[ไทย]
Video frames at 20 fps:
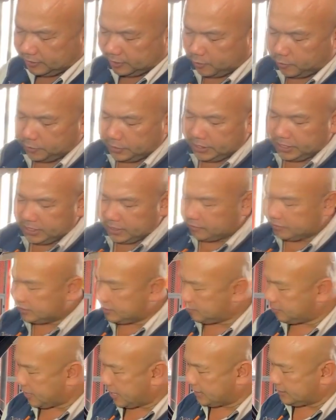เดี๋ยววันนี้เราจะ
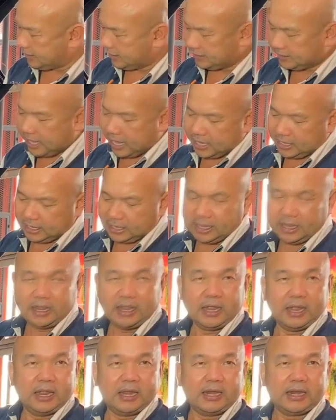ทำการติดตั้ง
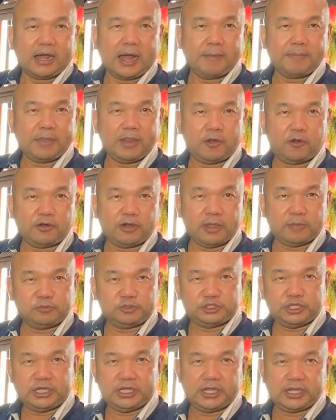นะครับในรถ เอ็ม
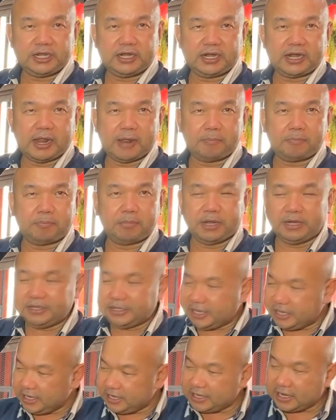จี กันนะครับพื้น
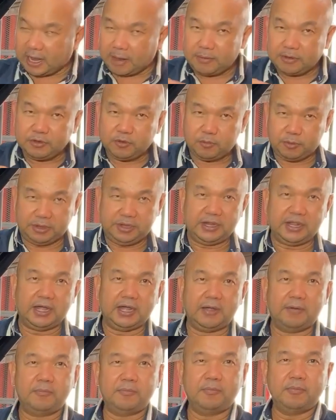ที่นะครับก็อยู่เหมือนเดิ
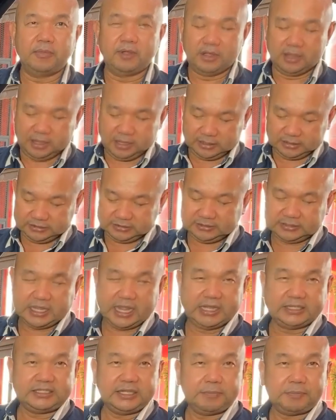มแต่
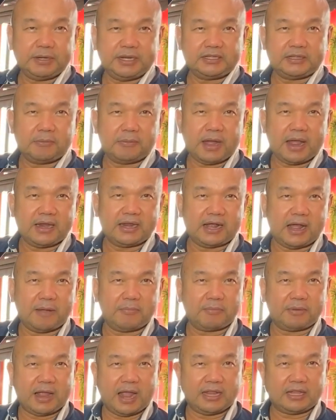ที่ประเด็นสำคัญนะครับ
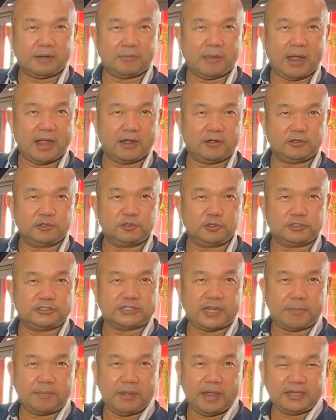การทำงานของตัว
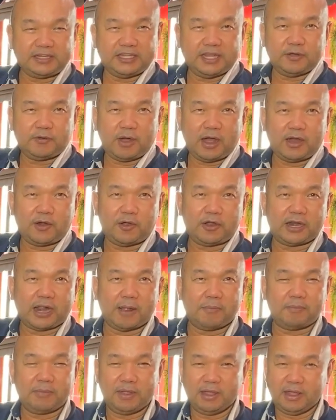ซับ เอส คิว ห้าร้อยค
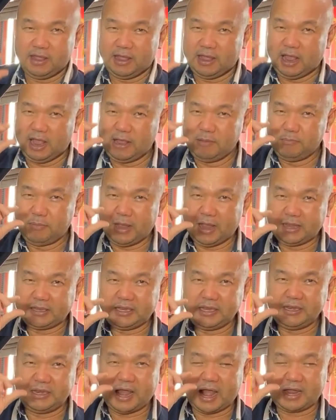รับให้เบส
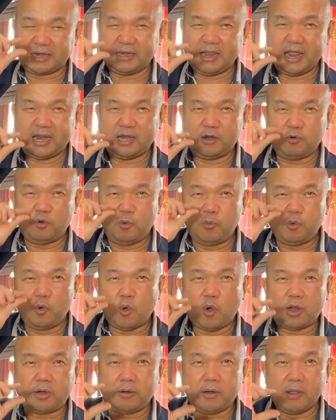ที่หนักแน่นแล้วนุ่มน
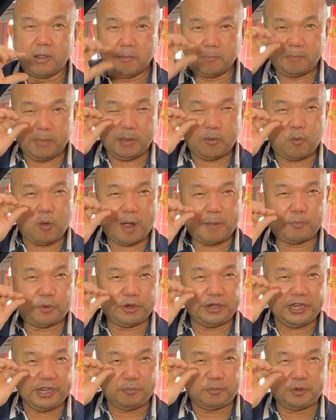วลมีความพอ
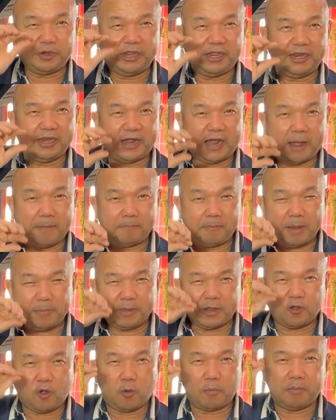ดีพอดีนะครับไม่ไป
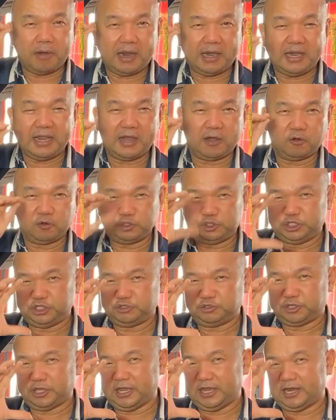กบรายละเอียดของชิ้นด
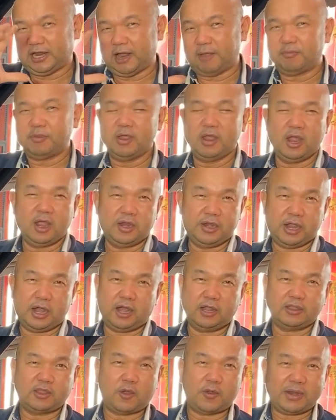นตรีนะครับเดี๋ยว
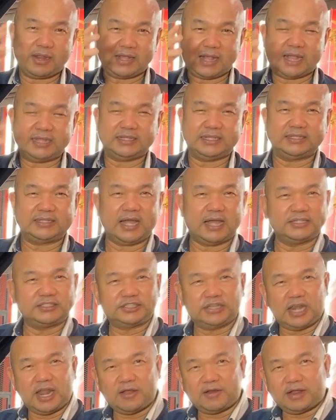ขั้นตอนในการติดตั้งเส
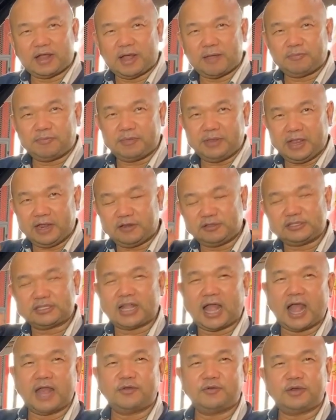ร็จแล้วนะครับเดี๋ยวเราจะ
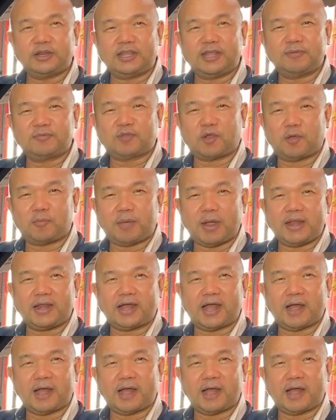ถ่ายดูในคลิปต่อไปนะค